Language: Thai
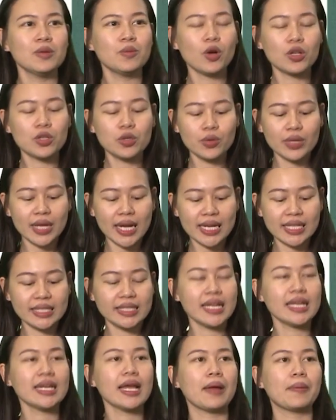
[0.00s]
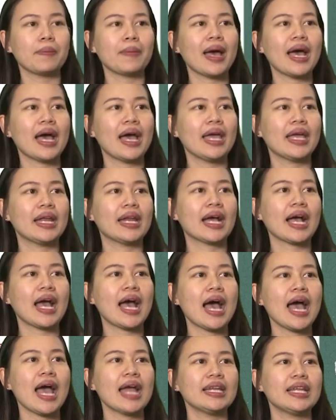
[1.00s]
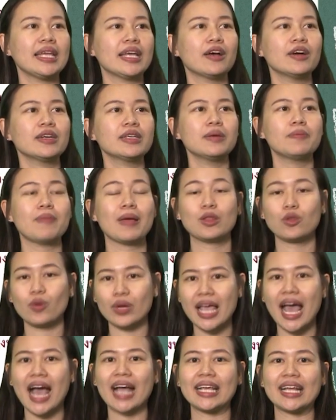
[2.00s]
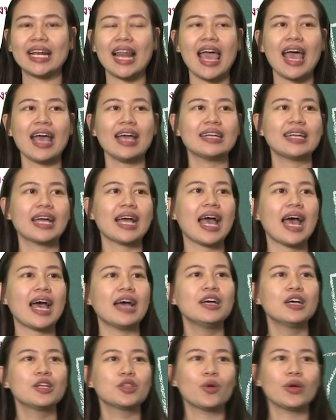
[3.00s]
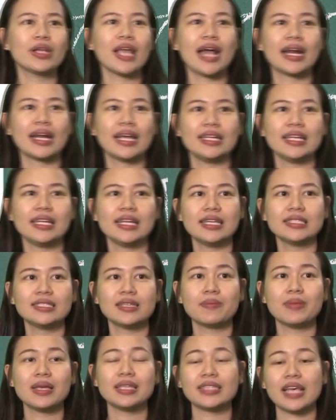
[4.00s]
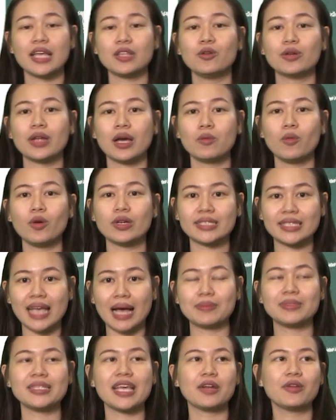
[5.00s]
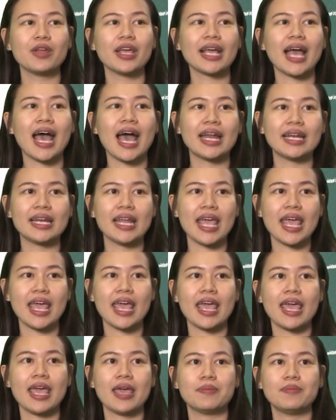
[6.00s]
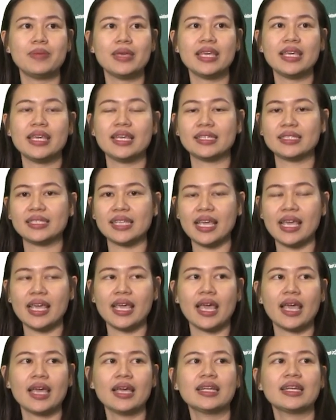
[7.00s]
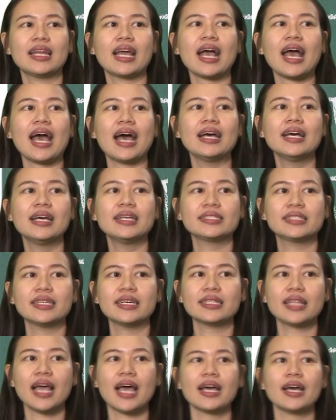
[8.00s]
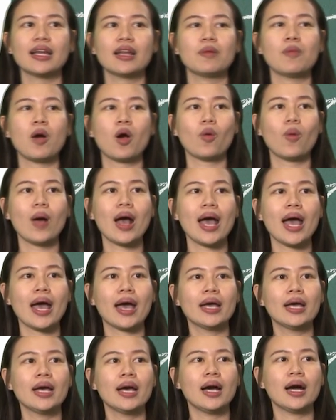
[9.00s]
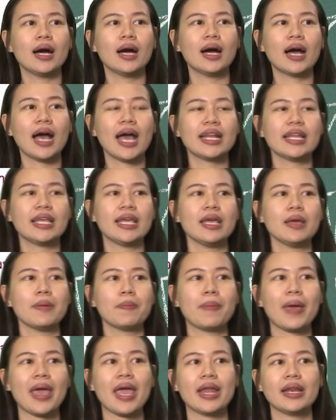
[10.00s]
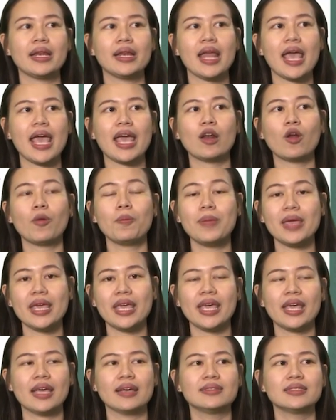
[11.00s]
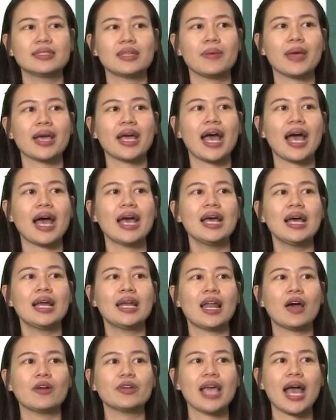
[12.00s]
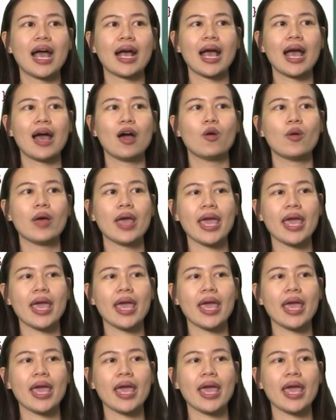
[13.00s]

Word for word: ผลคูณคาร์ดิเชียนถัดไปนะคะ อันนี้ก็คือเป็นตัวอย่างอีกแล้วนะคะ ตัวอย่างในที่นี้จะมีเซตอยู่ทั้งหมด 3 เซตด้วยกัน A B C นะคะ ซึ่งถ้าเกิดเราบอกว่าอันนี้เป็น A ลบ B ใช่ไหมคะ เราอยากเอา